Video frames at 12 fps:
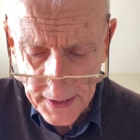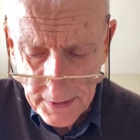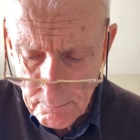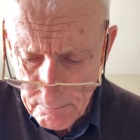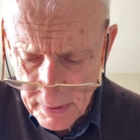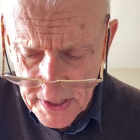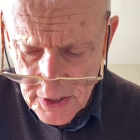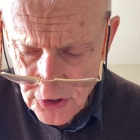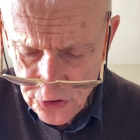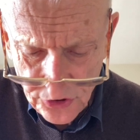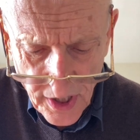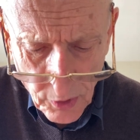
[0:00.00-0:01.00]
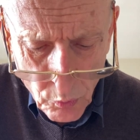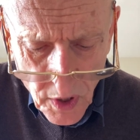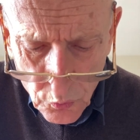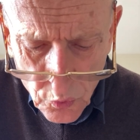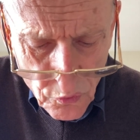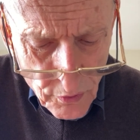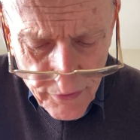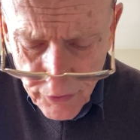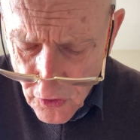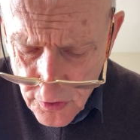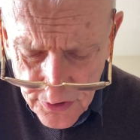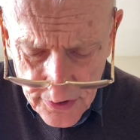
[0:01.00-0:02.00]
impedisce a qualunque
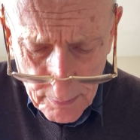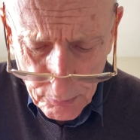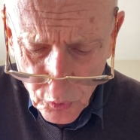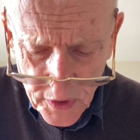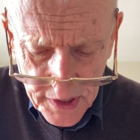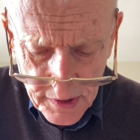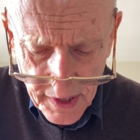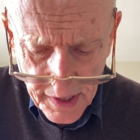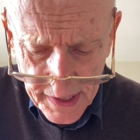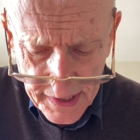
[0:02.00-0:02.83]
forza politica